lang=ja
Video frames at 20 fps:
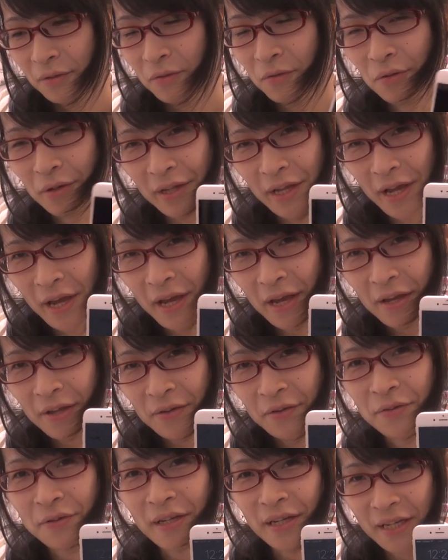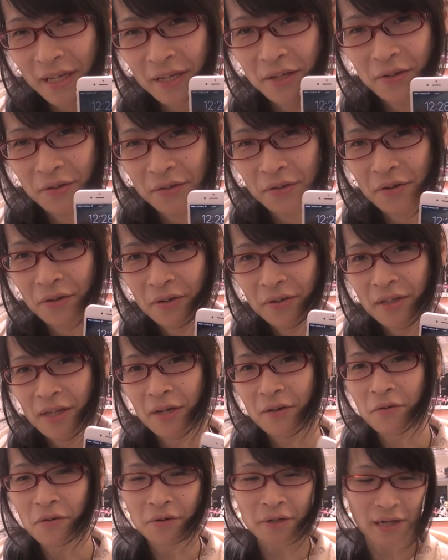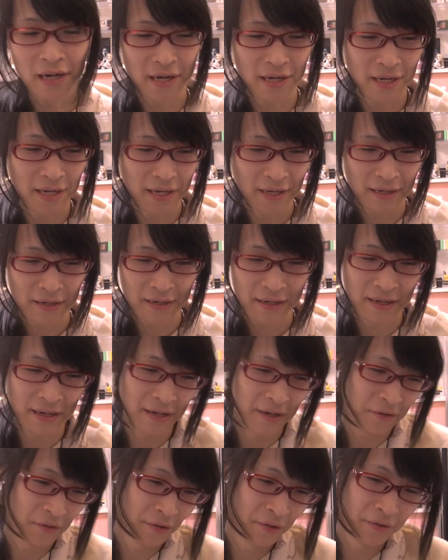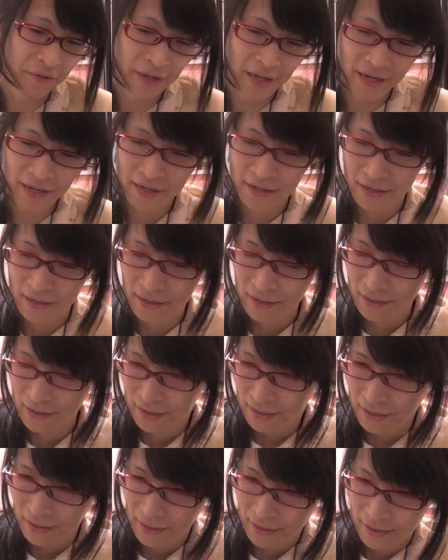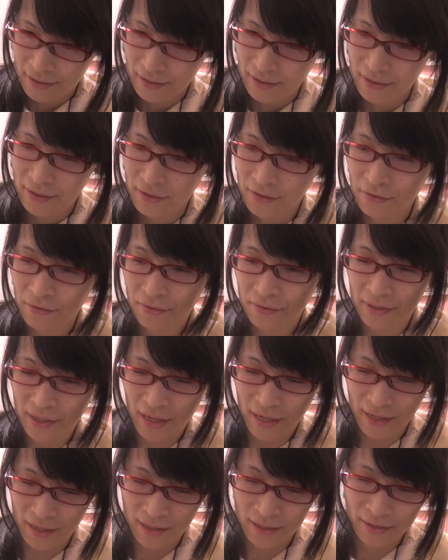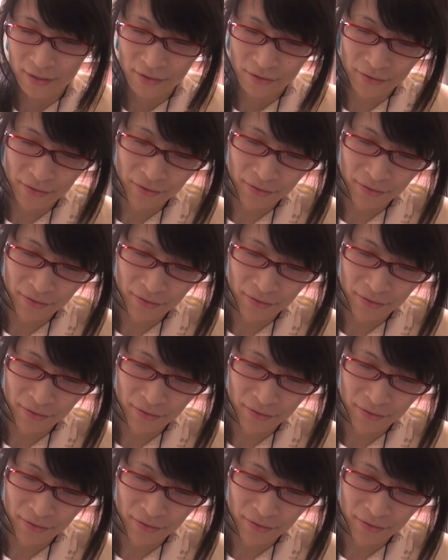これで操作できるとで今回、えー、これをね操作す